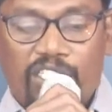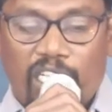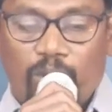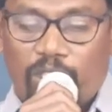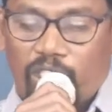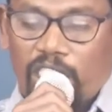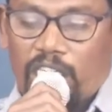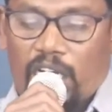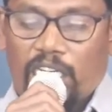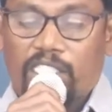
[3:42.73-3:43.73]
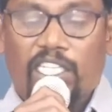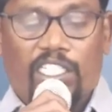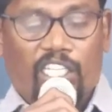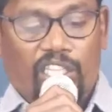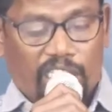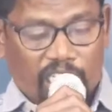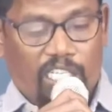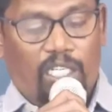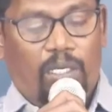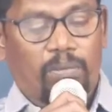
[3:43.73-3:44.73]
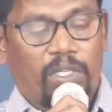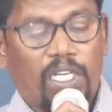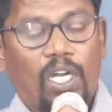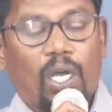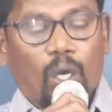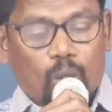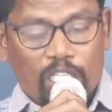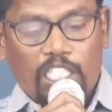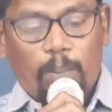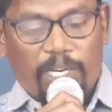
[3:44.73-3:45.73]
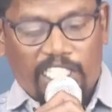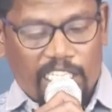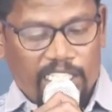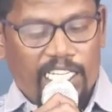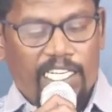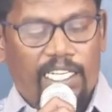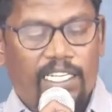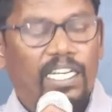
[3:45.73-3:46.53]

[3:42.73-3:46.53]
செலுத்துவதற்கான சட்ட திட்டங்களும் கொடுக்கப்பட்டிருந்தன